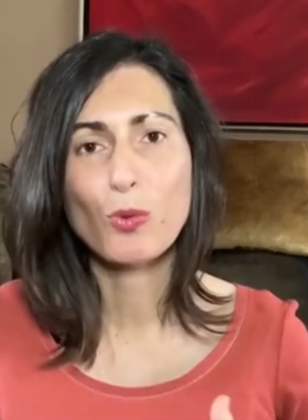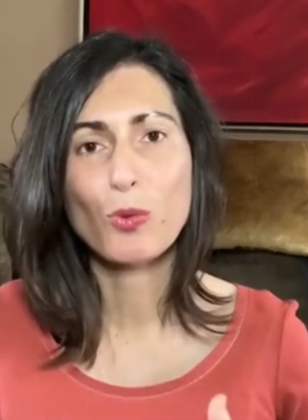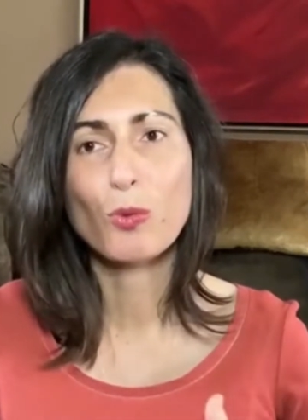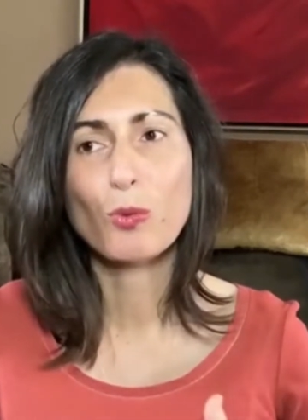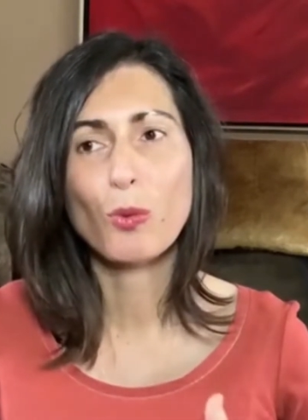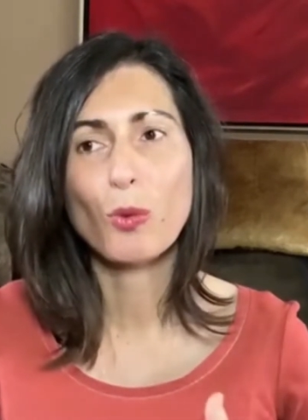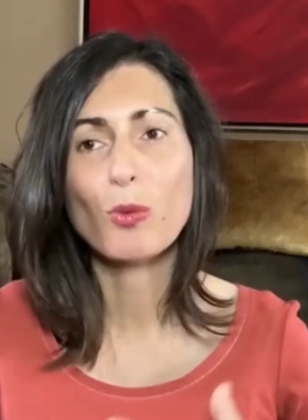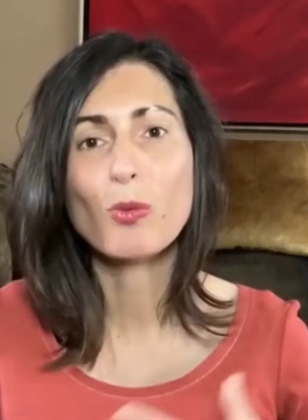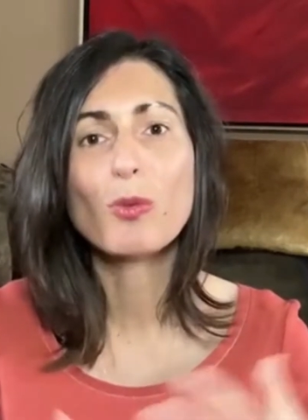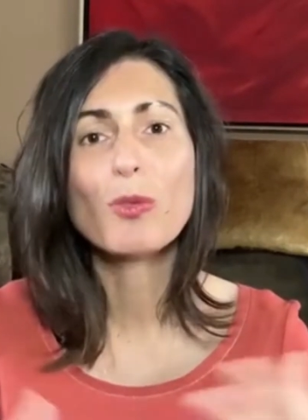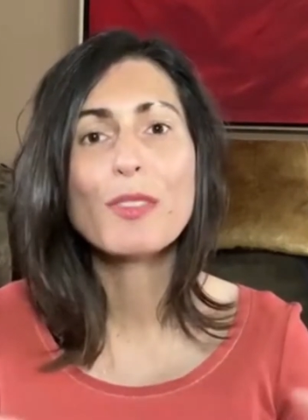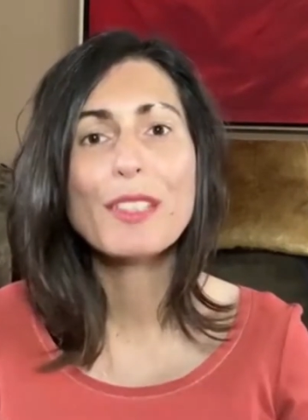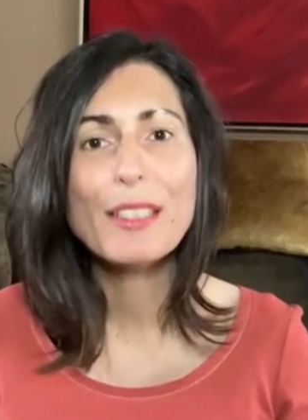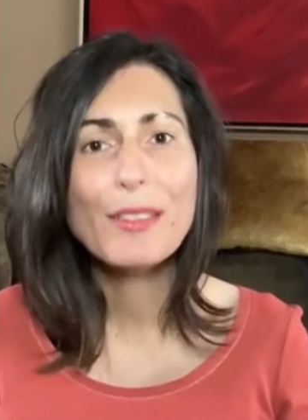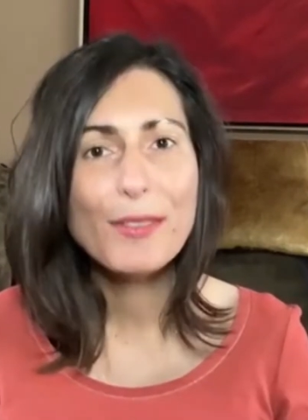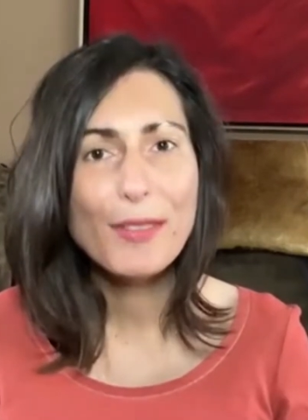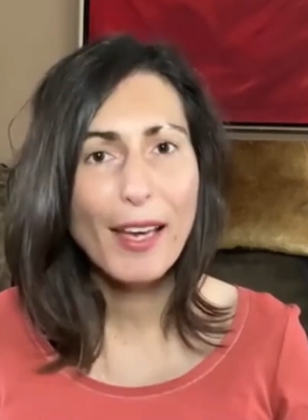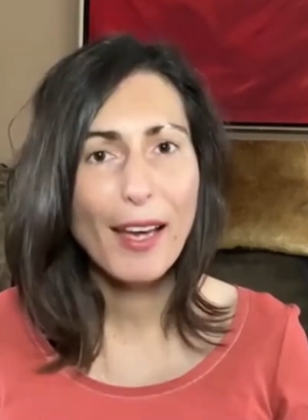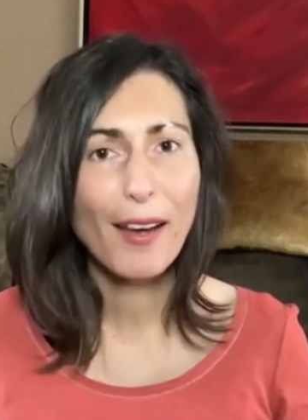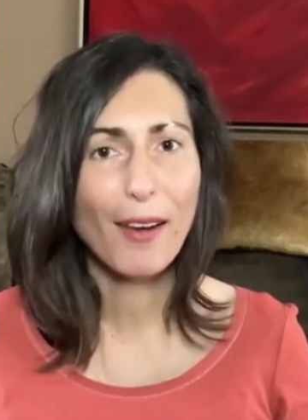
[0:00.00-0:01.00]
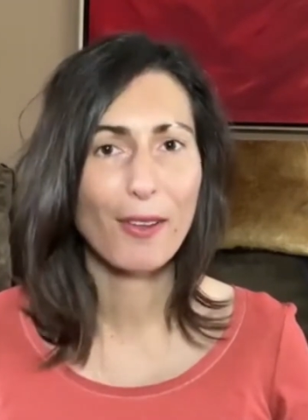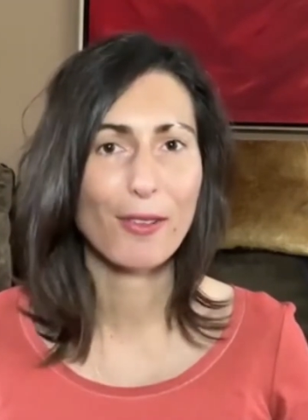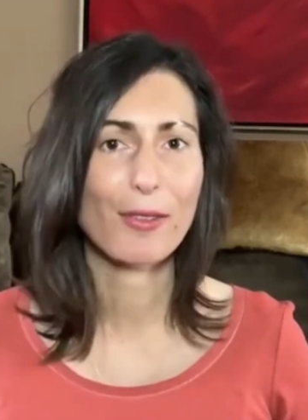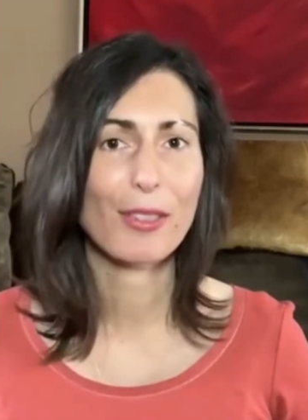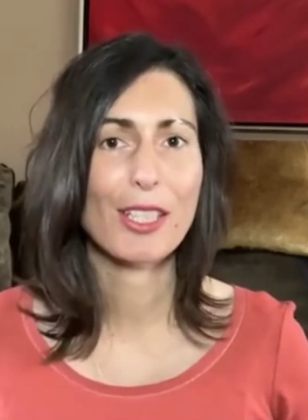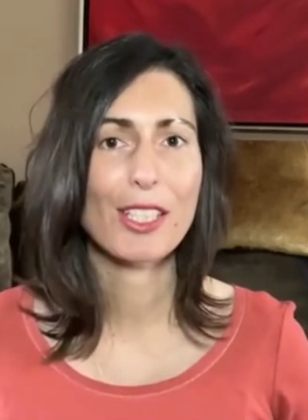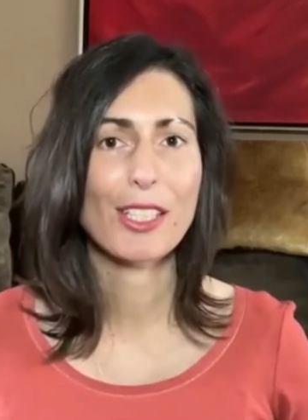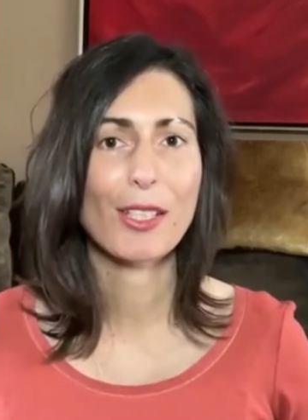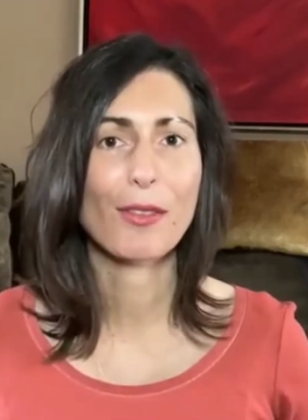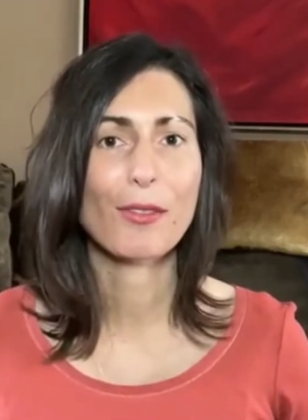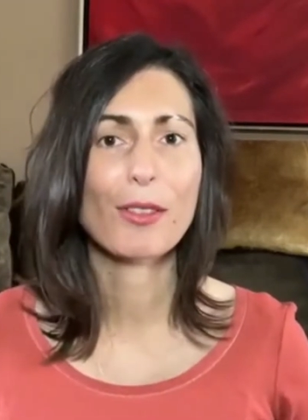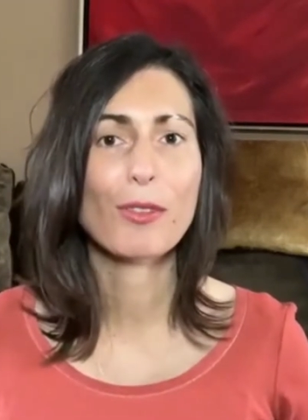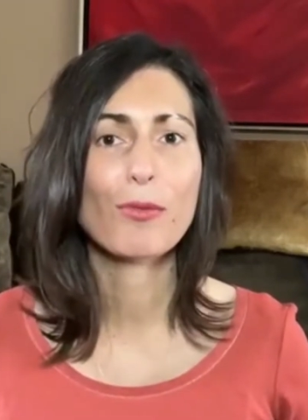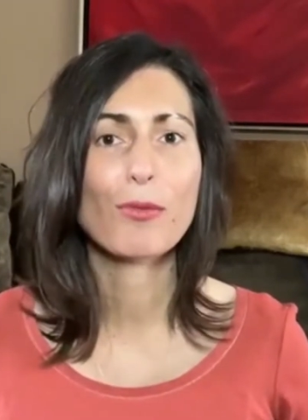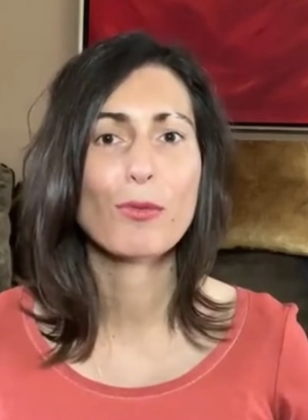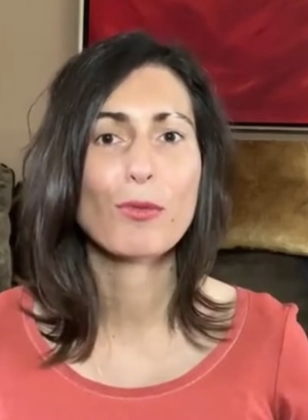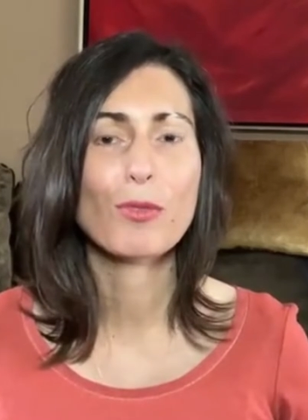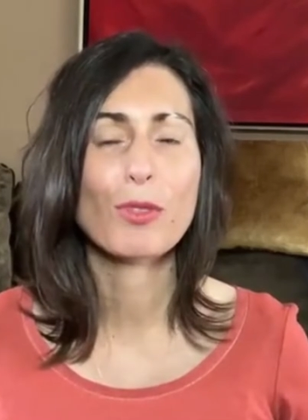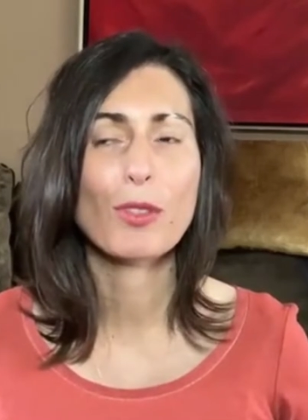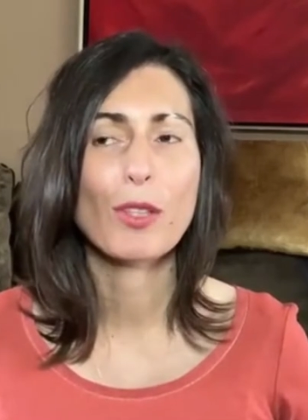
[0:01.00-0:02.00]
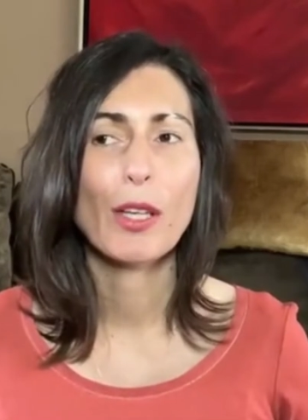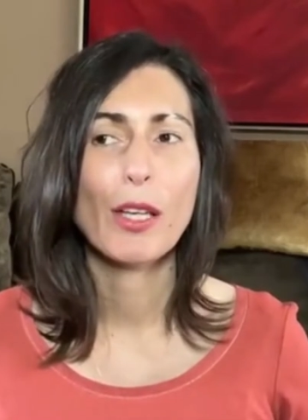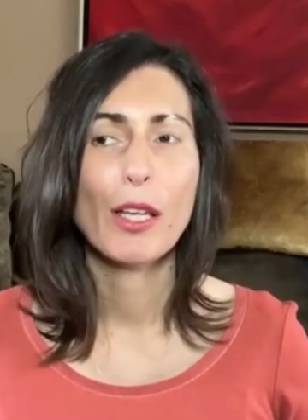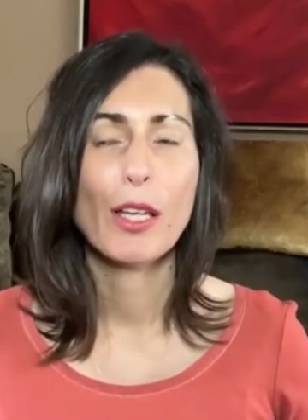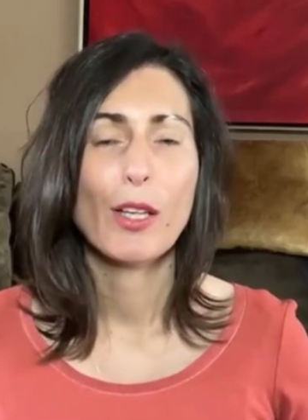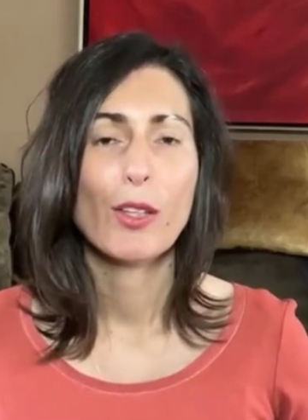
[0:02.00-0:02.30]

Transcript: tout mon univers. En fait, j'ai envie de vous,